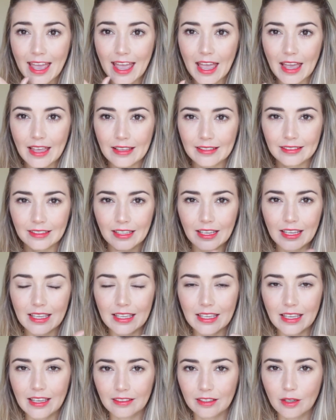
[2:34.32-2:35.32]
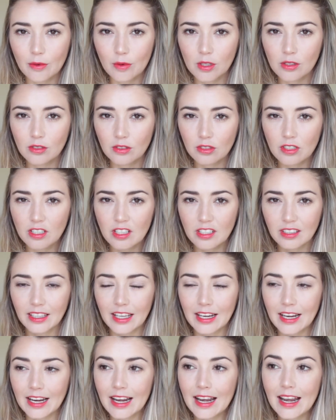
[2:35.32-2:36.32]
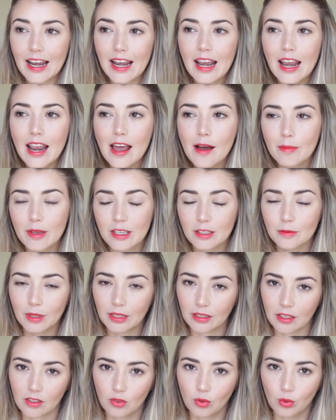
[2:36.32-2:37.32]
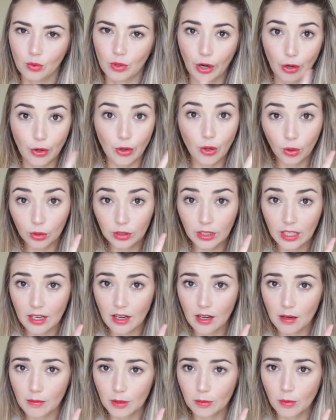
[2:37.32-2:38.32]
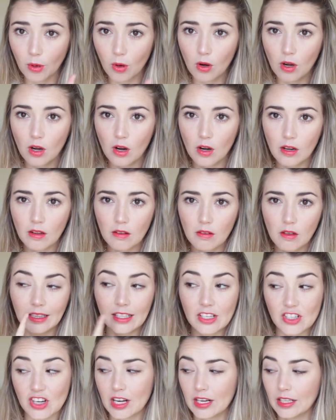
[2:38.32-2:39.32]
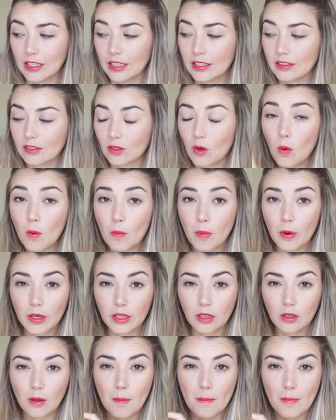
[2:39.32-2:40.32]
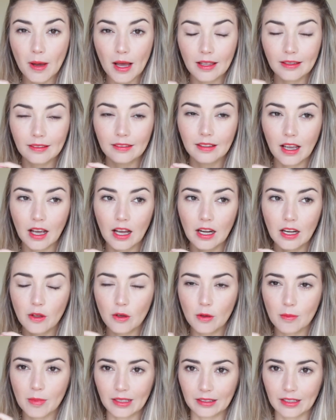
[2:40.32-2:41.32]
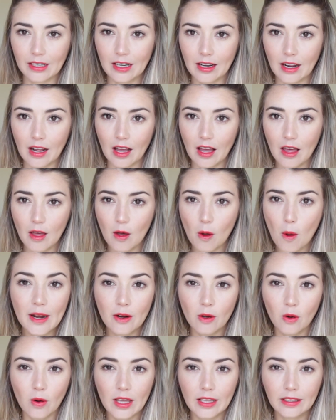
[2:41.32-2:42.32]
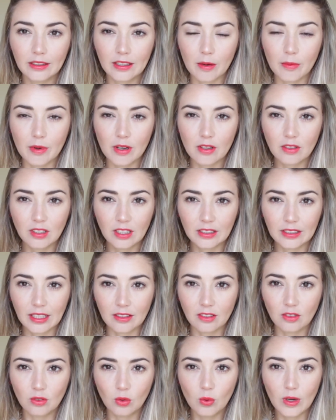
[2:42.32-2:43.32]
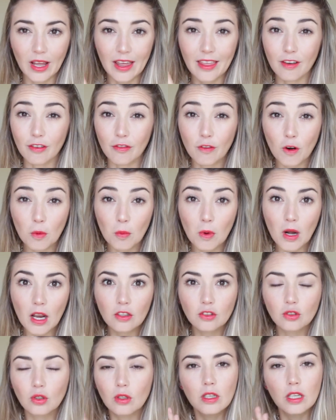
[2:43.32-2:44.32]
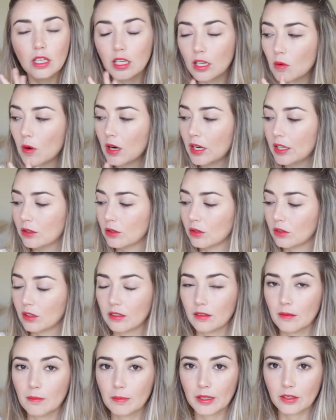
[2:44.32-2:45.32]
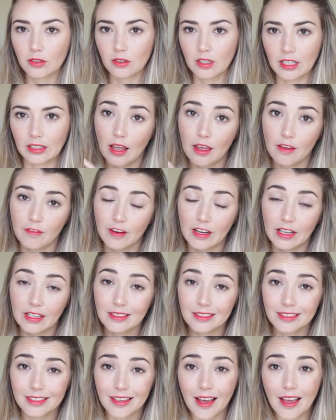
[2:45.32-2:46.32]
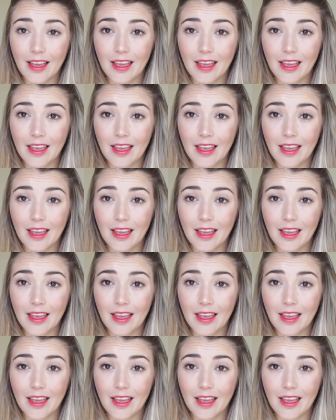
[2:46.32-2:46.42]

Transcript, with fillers: este y ese bronzer tienen la misma textura, no tienen el mismo color. El de Chanel es un poquito más cálido y más anaranjado, pero en términos de textura y de fórmula son igualitos, es impresionante. La diferencia,